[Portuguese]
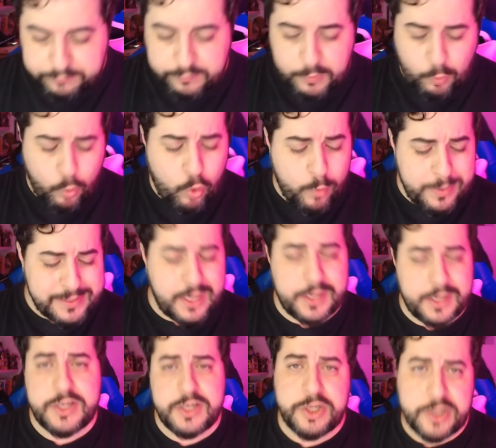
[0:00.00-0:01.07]
Vamos começar
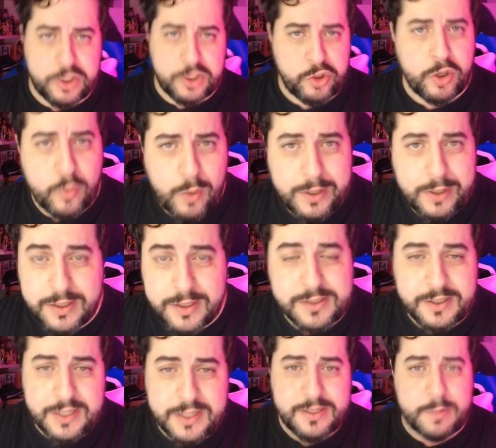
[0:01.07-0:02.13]
aqui, a gente já joga no
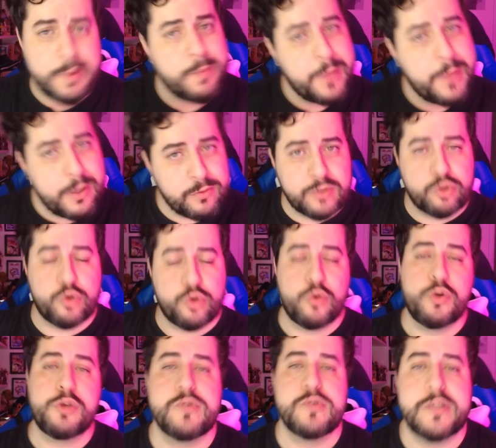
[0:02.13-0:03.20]
4-3-3, sabem bem, o Santos
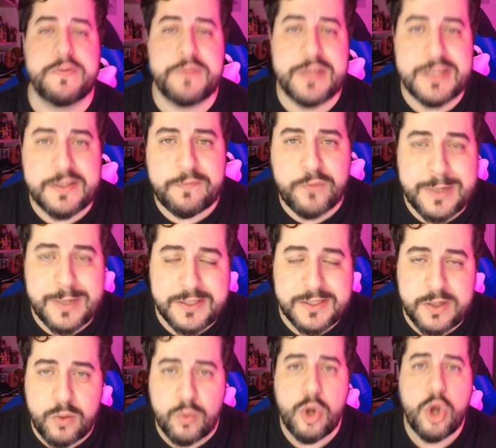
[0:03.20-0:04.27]
jogou inclusive nessa
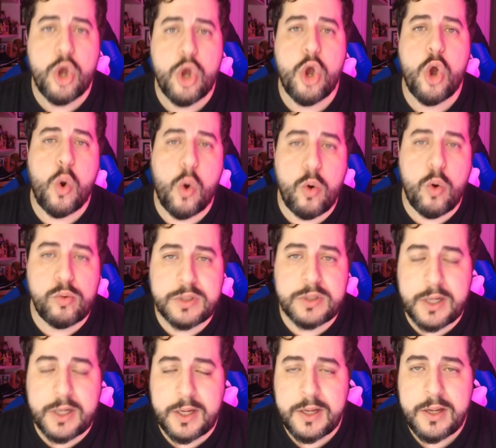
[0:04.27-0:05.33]
formação
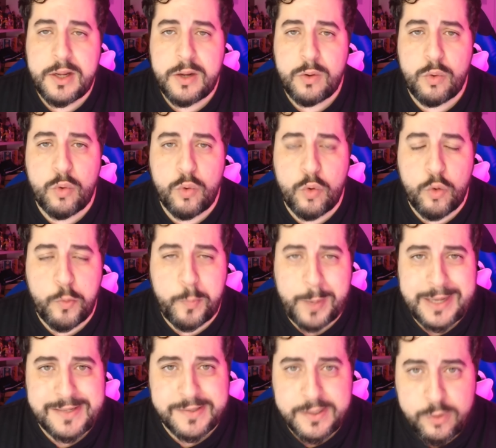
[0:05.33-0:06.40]
contra o, o
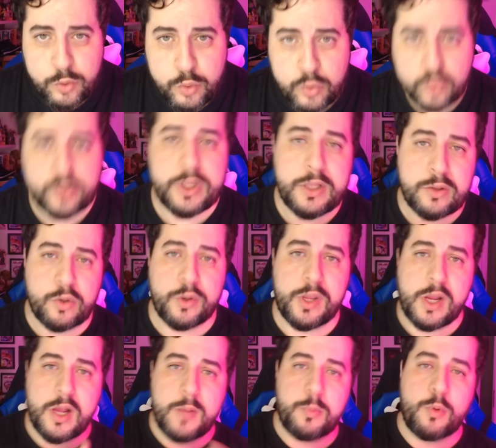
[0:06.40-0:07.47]
Paysandu e entrou em campo